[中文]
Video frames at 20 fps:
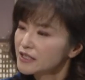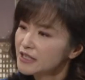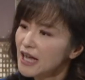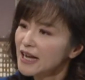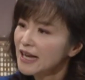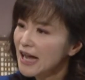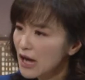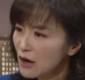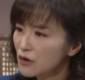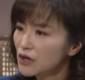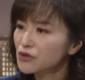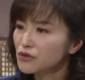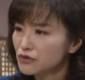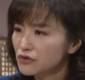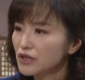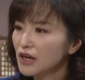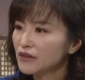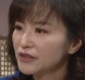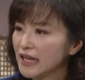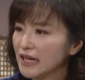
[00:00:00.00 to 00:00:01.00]
其大概会
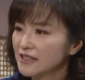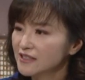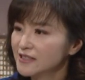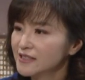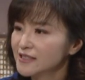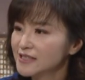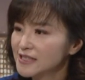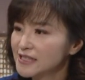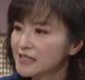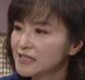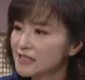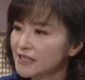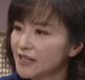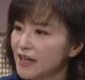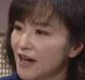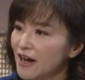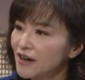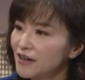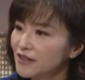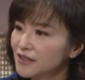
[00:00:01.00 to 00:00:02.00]
需要哪些资
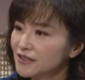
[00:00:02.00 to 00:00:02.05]
料？